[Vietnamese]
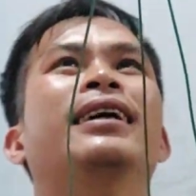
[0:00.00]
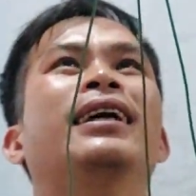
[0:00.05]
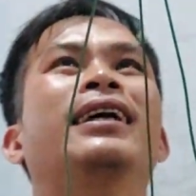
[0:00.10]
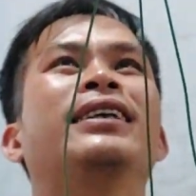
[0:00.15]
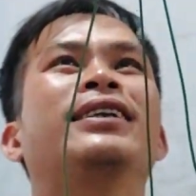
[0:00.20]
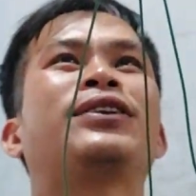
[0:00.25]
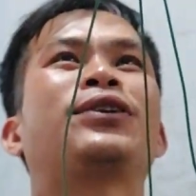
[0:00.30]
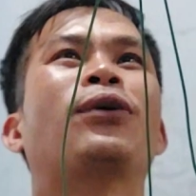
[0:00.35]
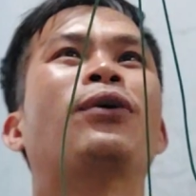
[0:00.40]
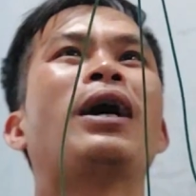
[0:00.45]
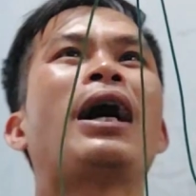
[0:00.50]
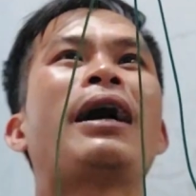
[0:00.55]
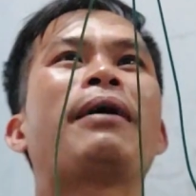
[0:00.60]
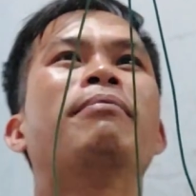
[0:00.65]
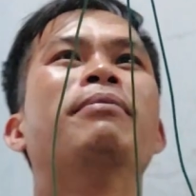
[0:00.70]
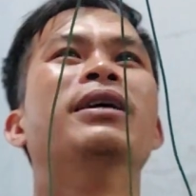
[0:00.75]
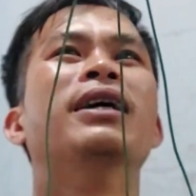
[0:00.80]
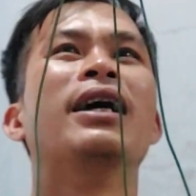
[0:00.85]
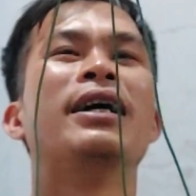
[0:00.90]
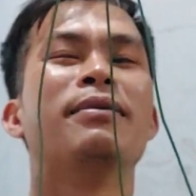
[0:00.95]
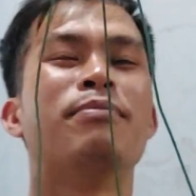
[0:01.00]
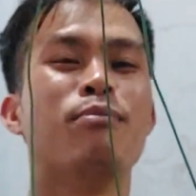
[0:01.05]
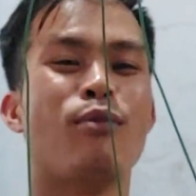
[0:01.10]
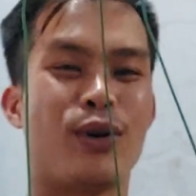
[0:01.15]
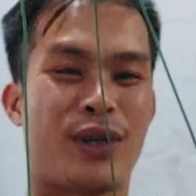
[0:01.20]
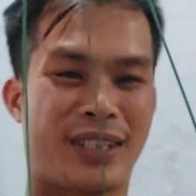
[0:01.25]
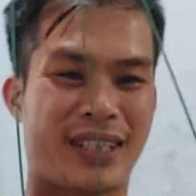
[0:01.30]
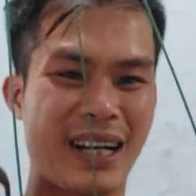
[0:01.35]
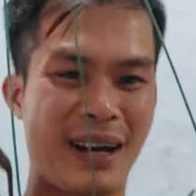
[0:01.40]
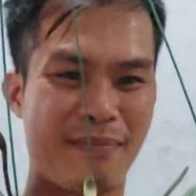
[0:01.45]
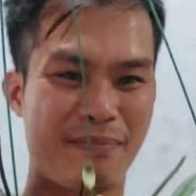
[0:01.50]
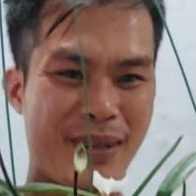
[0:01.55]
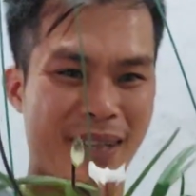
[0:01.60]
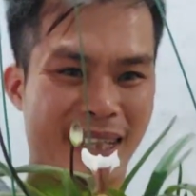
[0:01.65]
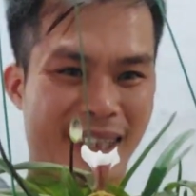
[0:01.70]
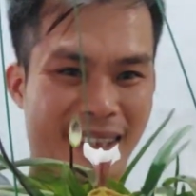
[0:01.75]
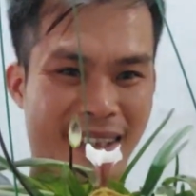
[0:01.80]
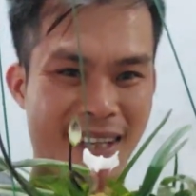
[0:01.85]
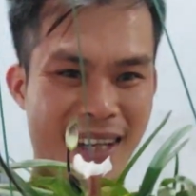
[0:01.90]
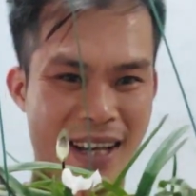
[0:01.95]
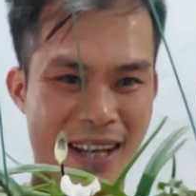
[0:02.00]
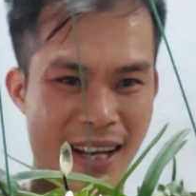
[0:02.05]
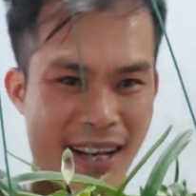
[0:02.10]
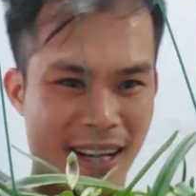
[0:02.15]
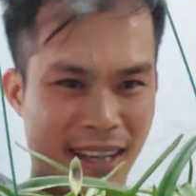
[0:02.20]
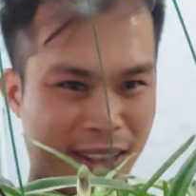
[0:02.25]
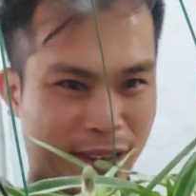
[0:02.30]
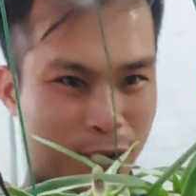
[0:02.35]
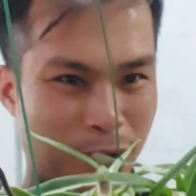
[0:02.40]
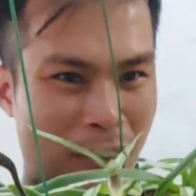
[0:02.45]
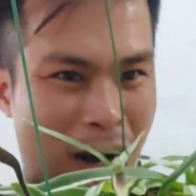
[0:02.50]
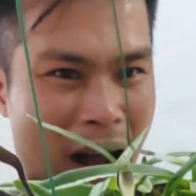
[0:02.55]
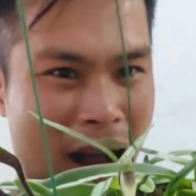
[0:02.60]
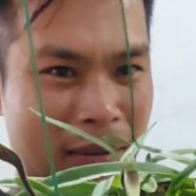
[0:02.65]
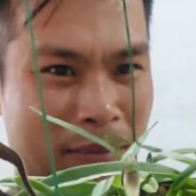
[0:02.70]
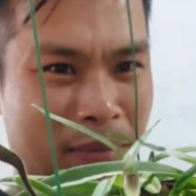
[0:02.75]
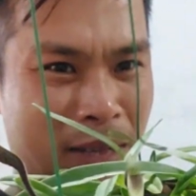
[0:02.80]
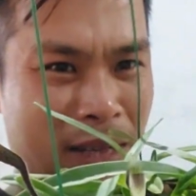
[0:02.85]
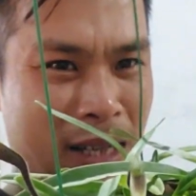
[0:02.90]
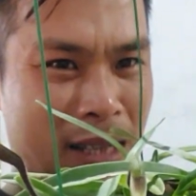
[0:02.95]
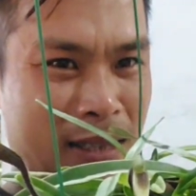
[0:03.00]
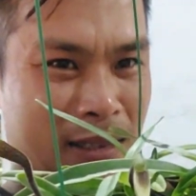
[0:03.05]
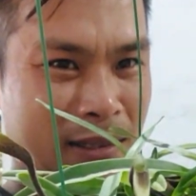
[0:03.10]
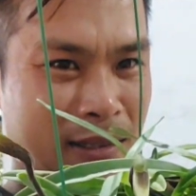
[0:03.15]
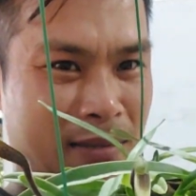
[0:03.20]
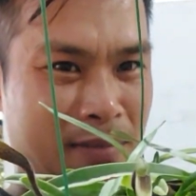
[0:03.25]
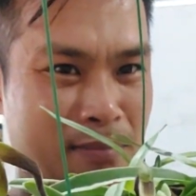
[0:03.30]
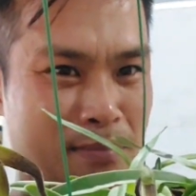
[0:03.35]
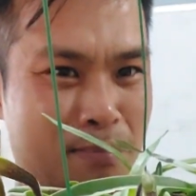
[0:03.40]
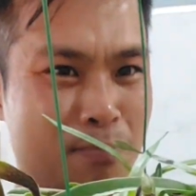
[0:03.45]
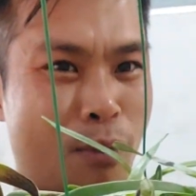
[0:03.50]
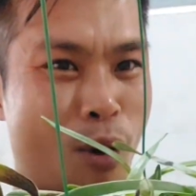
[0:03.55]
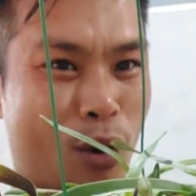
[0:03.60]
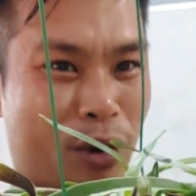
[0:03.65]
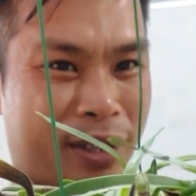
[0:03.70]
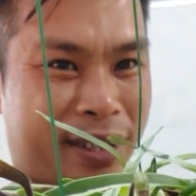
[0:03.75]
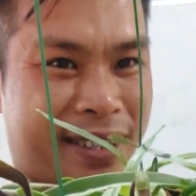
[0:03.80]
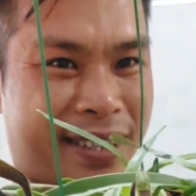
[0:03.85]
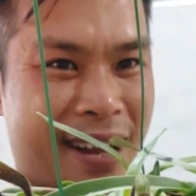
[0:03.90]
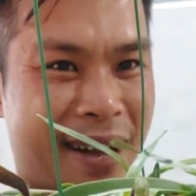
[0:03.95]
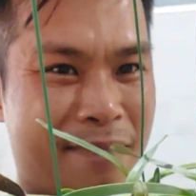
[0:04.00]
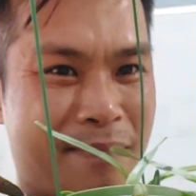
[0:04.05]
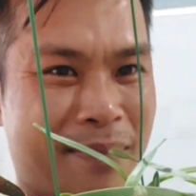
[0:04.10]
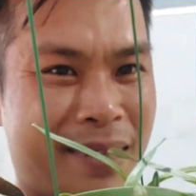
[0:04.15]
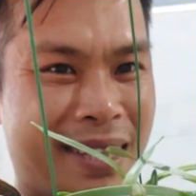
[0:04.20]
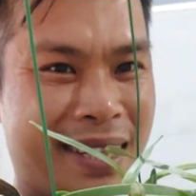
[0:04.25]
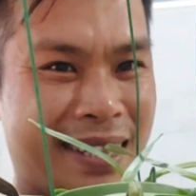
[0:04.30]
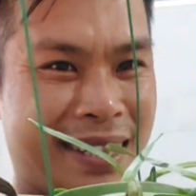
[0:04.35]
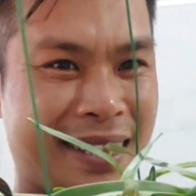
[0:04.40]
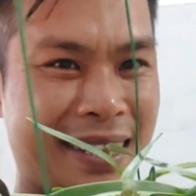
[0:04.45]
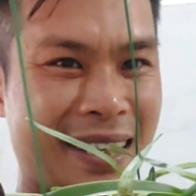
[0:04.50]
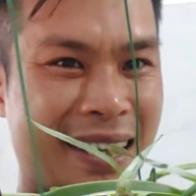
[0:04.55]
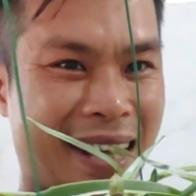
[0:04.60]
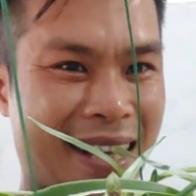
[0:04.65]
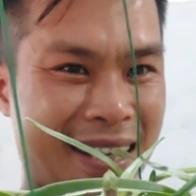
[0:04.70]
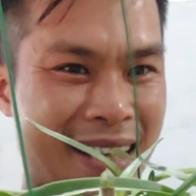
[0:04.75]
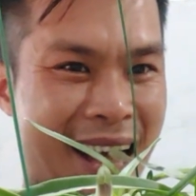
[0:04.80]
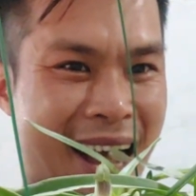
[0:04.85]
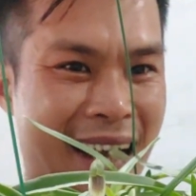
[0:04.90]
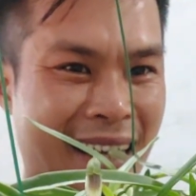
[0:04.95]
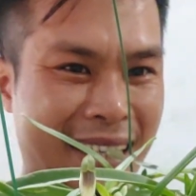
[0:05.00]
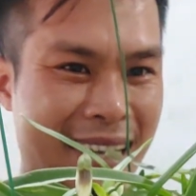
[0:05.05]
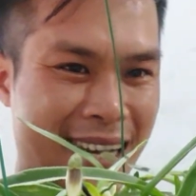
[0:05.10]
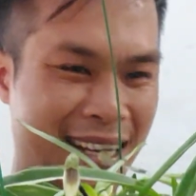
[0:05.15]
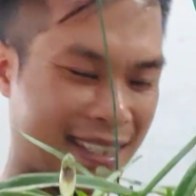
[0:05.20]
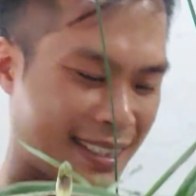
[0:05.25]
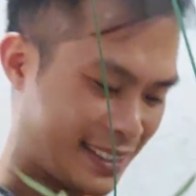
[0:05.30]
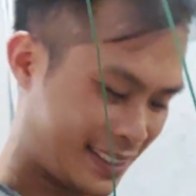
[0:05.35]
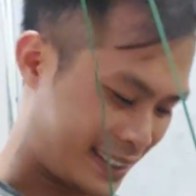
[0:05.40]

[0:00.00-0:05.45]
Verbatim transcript: hình số 20 100 nghìn hình số 20 100 nghìn nhé cả nhà nhé